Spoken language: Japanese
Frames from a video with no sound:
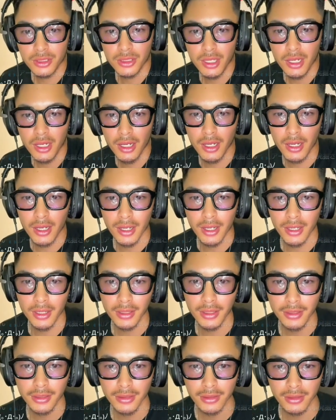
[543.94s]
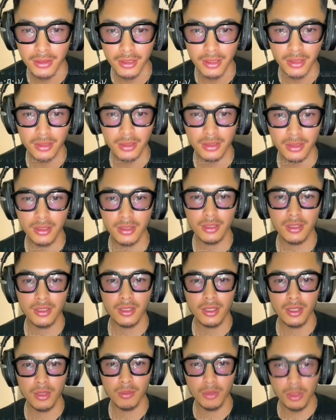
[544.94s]
しゃおかり
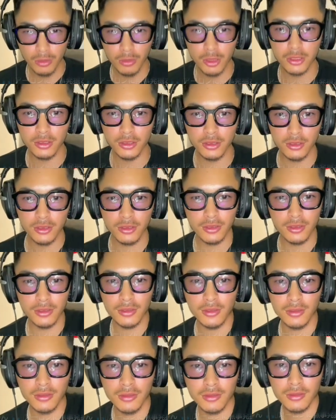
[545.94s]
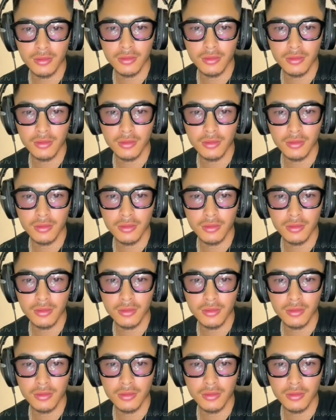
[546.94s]
頑張ります